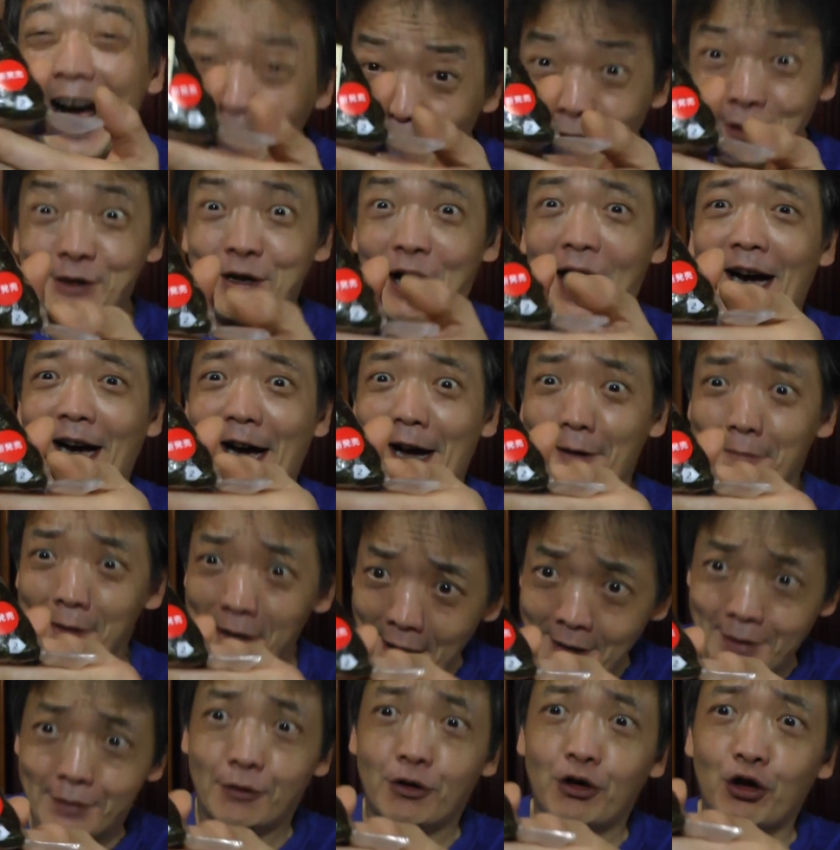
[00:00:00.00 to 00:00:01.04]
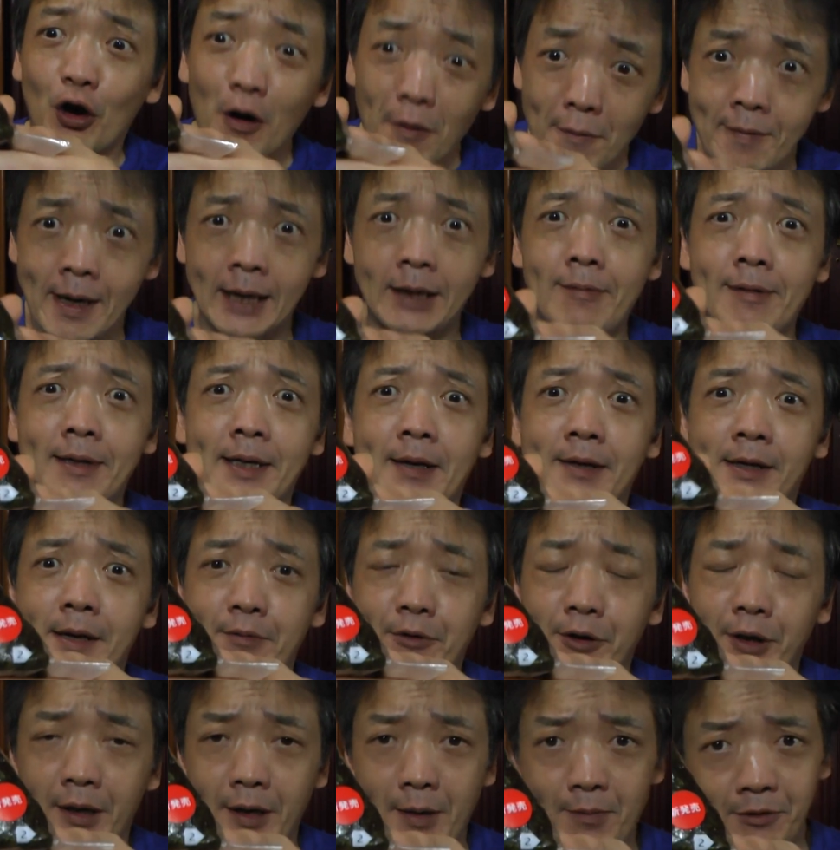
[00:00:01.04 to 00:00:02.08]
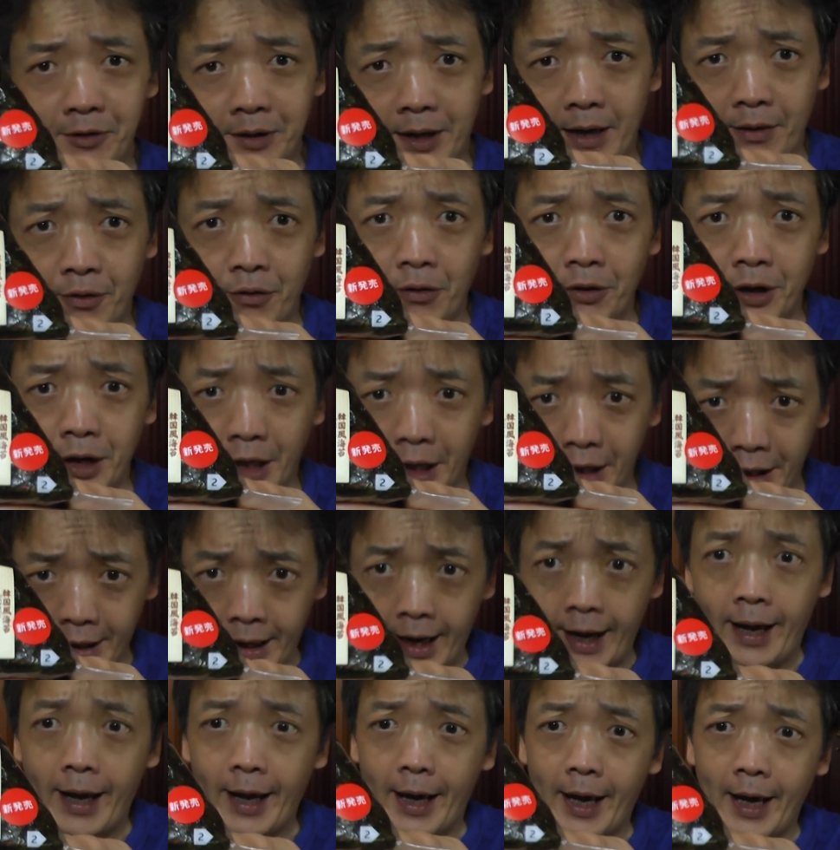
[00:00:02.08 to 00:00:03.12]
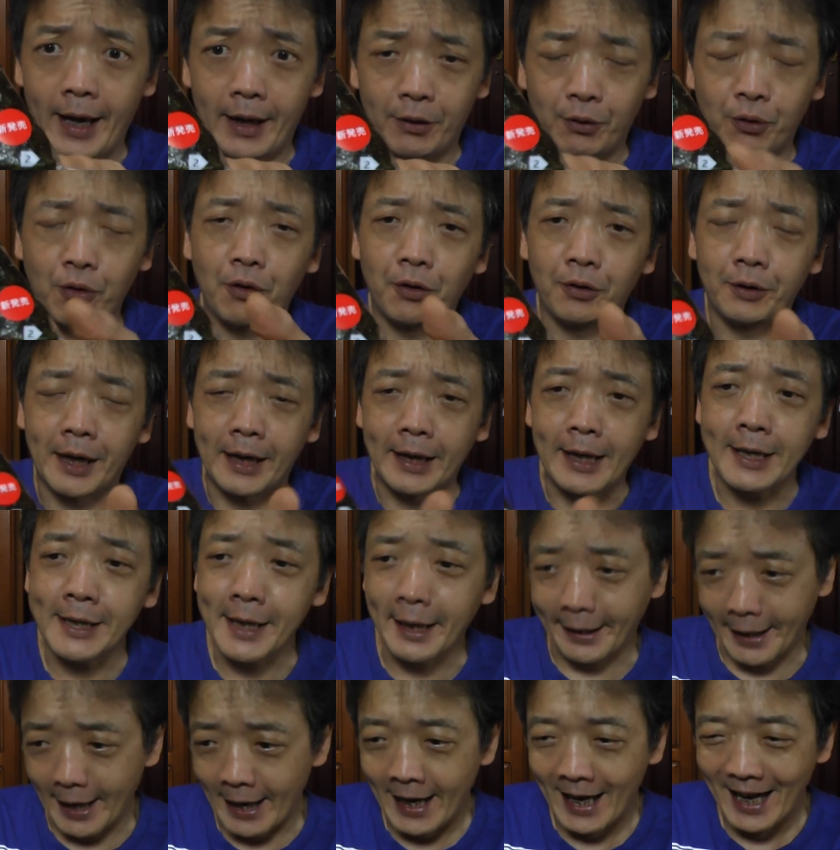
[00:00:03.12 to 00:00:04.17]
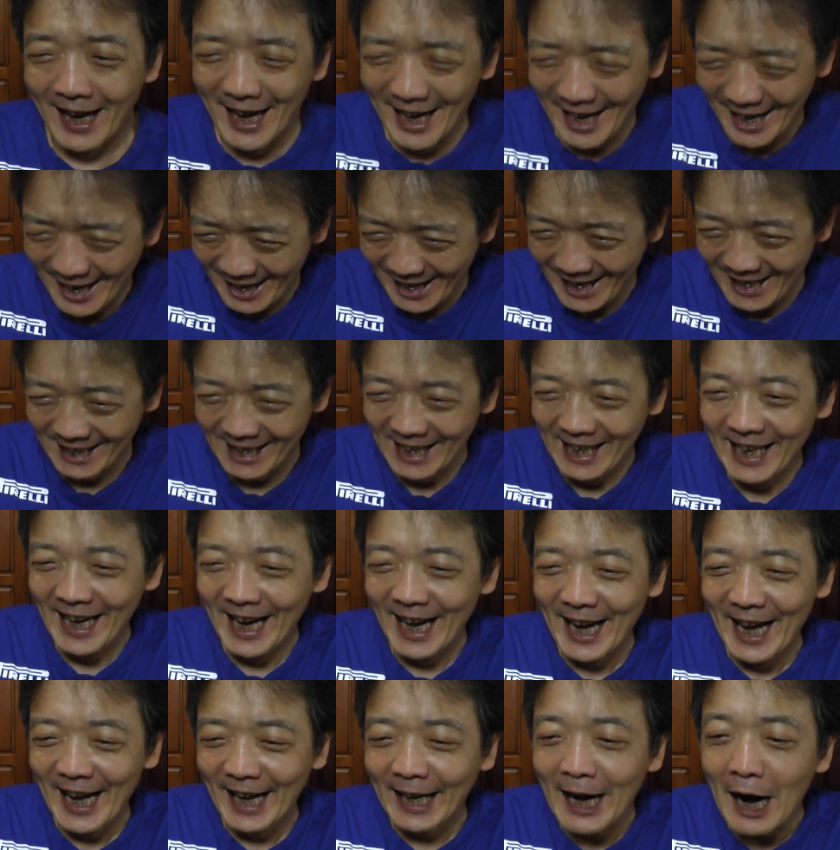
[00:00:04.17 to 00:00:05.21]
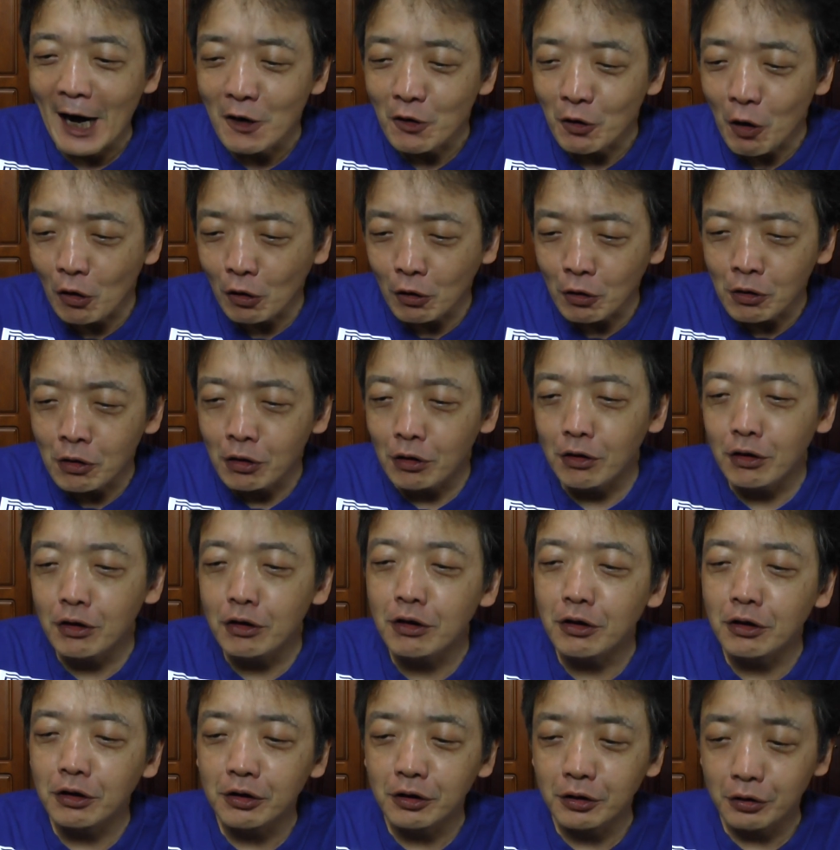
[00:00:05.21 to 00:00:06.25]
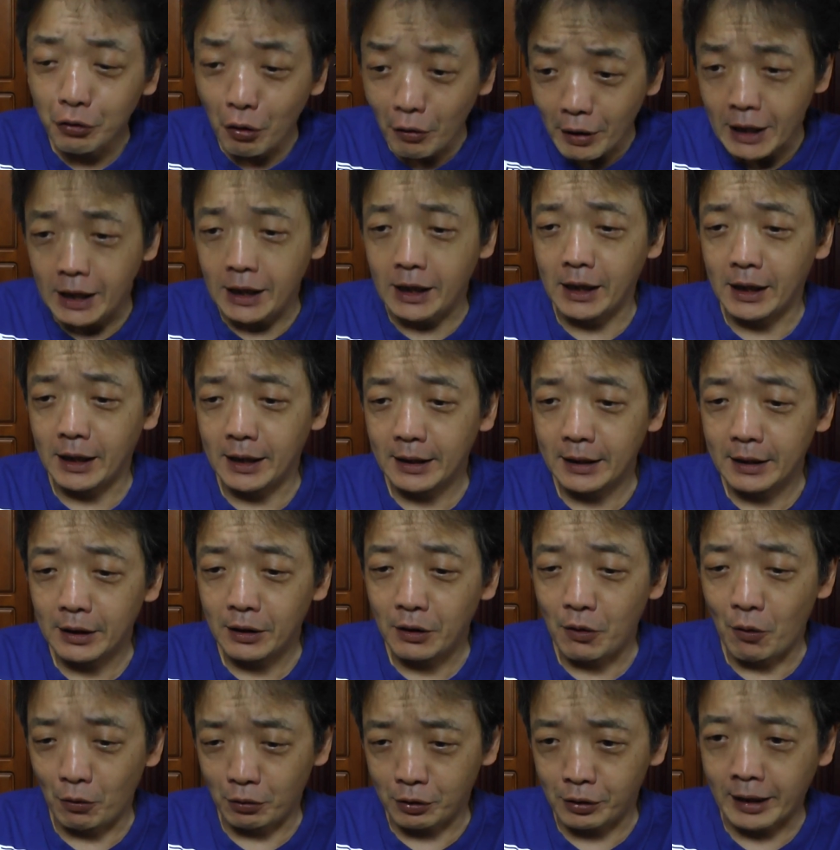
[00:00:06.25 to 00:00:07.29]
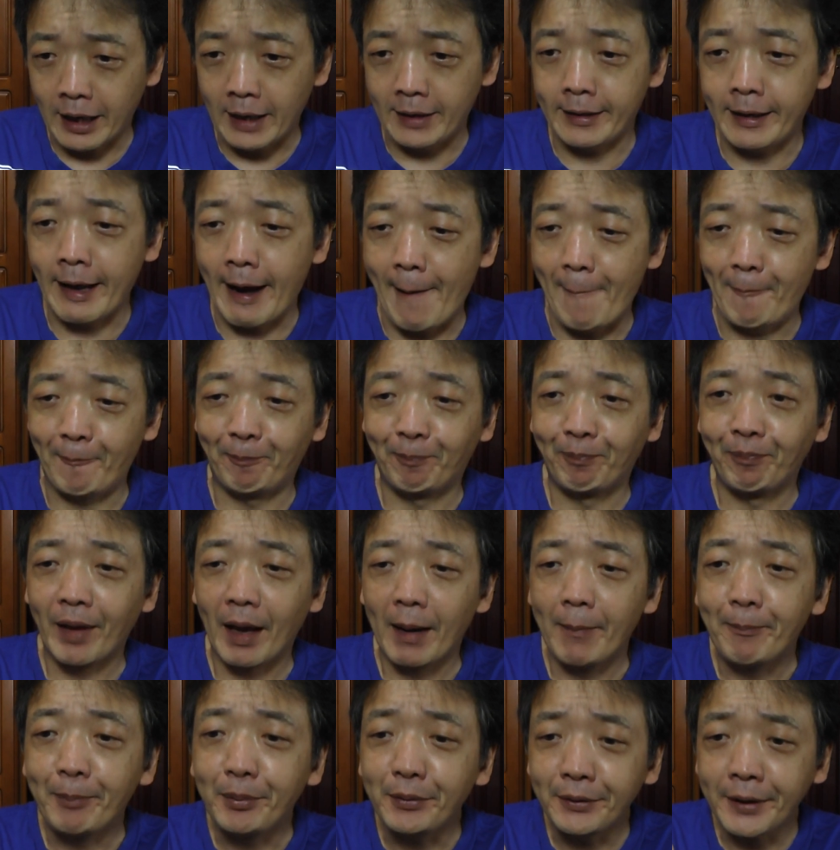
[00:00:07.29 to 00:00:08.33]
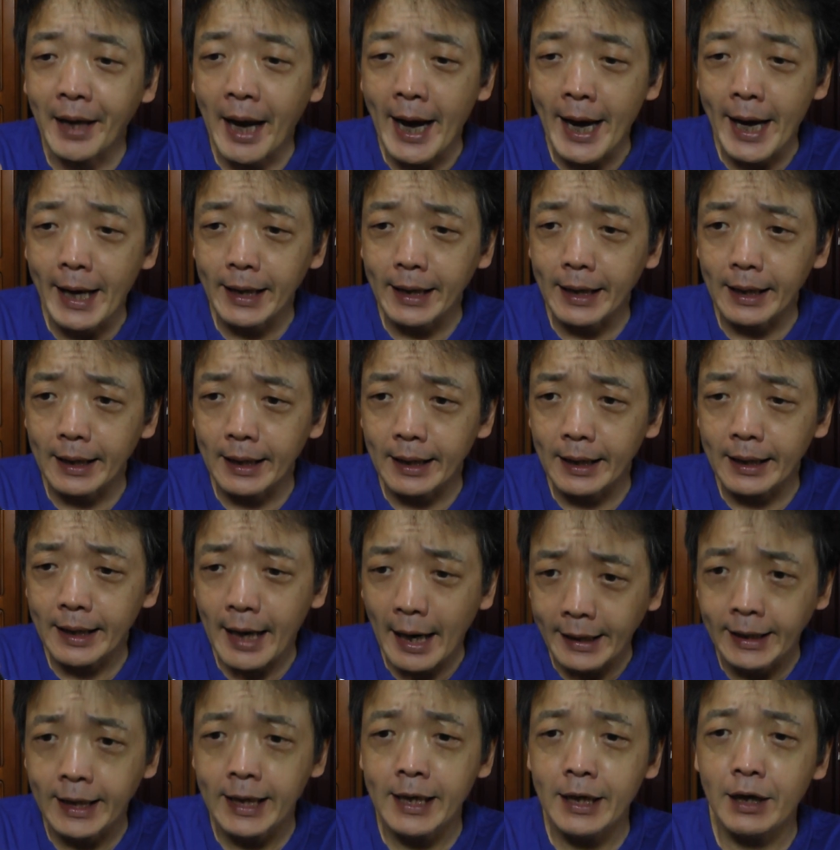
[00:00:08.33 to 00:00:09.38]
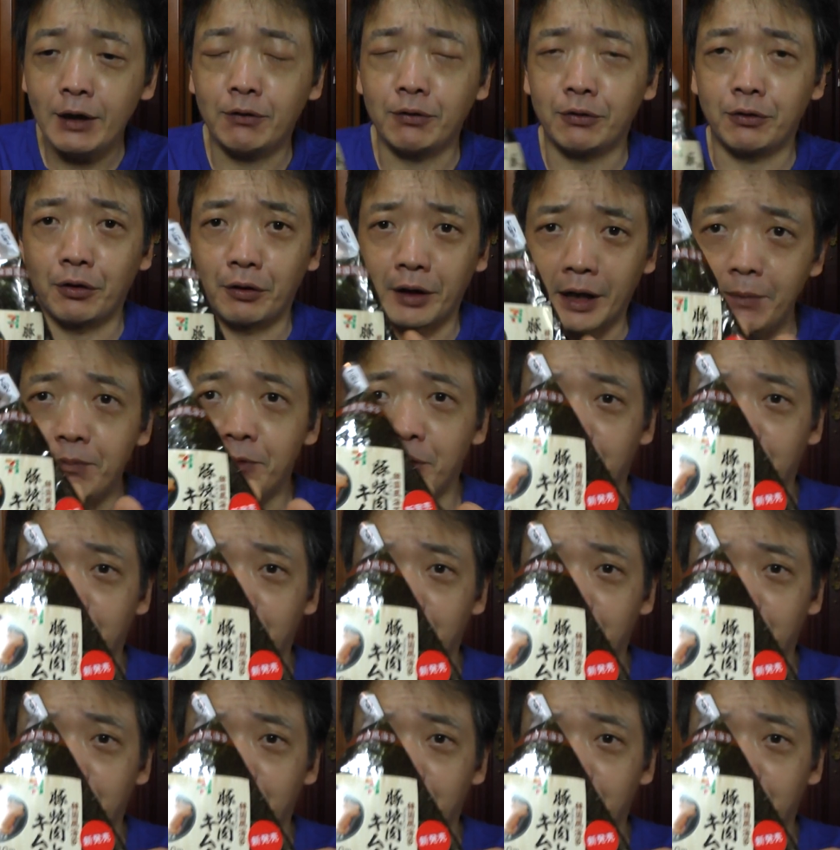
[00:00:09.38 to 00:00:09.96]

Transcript: にちは、かけむらです。今日もまたセブンイレブンさんのおにぎりで、何でしたっけ韓国風海苔を使った豚焼肉とキム